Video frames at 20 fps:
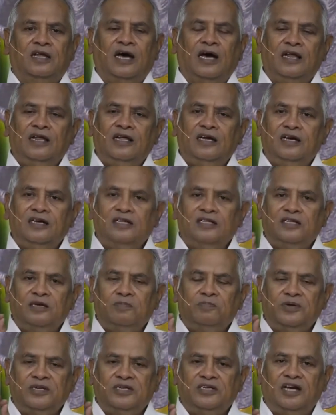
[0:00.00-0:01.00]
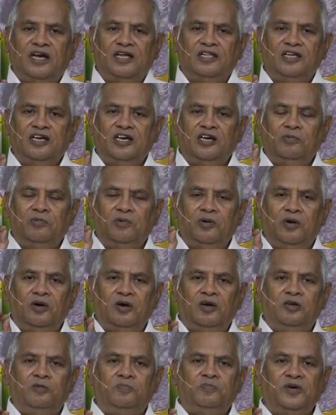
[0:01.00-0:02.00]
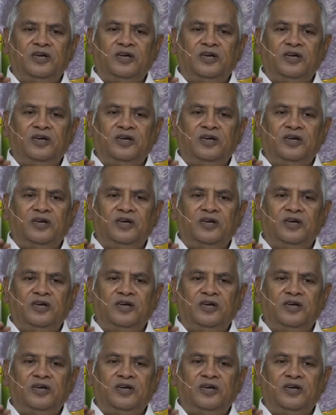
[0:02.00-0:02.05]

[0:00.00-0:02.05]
நரகத்தை பற்றி அதிகமாய்